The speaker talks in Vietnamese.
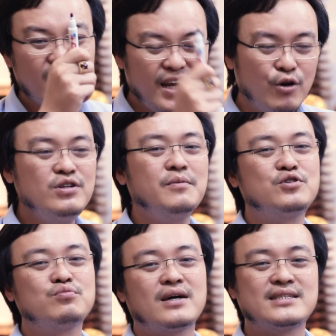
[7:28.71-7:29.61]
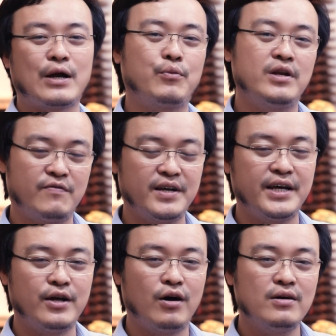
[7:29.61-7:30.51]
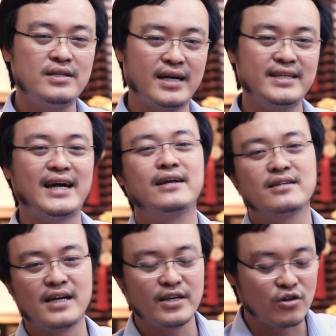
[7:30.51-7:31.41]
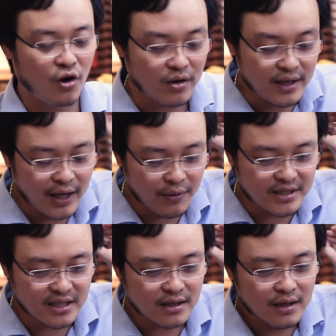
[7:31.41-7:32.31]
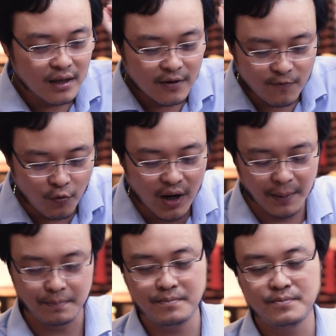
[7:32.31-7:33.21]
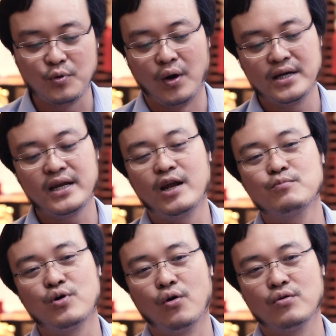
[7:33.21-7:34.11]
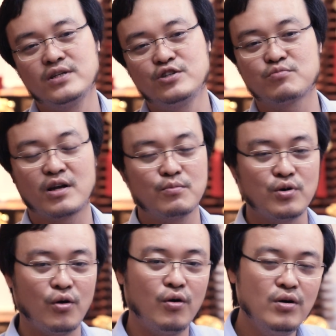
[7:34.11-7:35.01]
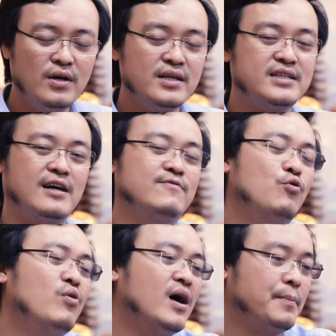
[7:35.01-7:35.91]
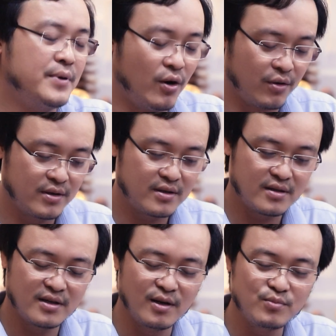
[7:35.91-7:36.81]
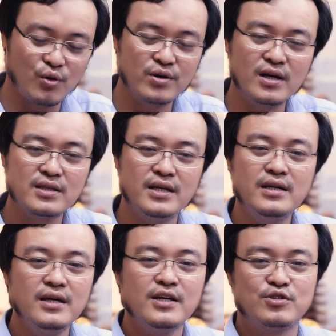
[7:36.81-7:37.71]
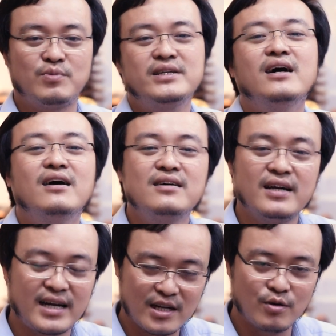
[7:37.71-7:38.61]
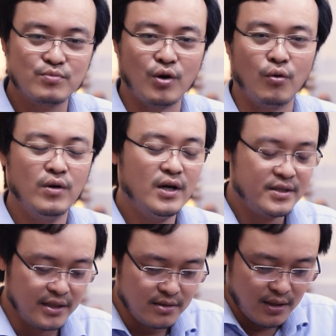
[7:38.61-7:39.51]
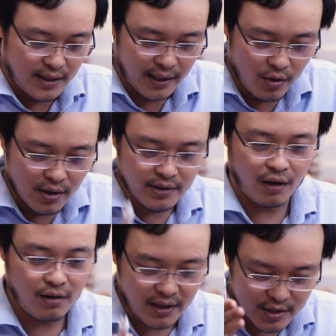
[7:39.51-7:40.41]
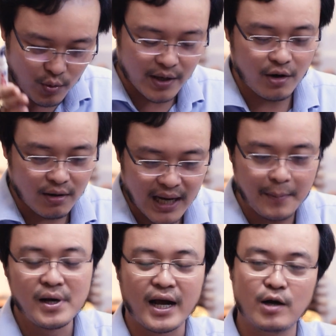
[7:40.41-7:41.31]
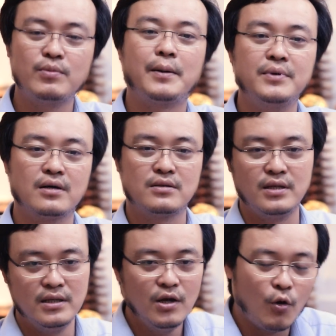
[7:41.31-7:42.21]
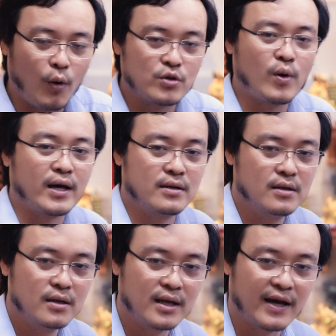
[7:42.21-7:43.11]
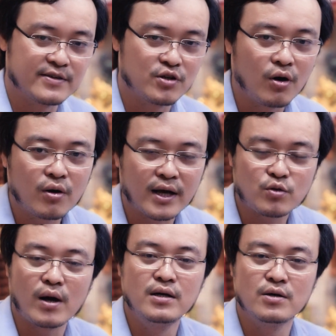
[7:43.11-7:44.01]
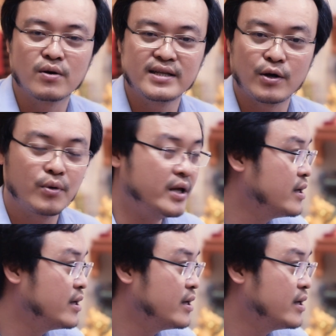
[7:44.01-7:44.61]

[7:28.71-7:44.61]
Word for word: Nếu như mà chúng ta giải quyết được vấn đề đó thì căn nhà được xây. Còn nếu anh chị phù hợp tuổi để động thổ thì chúng ta động thổ, chẳng phù hợp động thổ được thì chúng ta nhờ người khác động thổ. Nhưng cái hướng đó, cái tọa đó làm được hay không làm được thì hoàn toàn là do cái tọa hướng của căn nhà quyết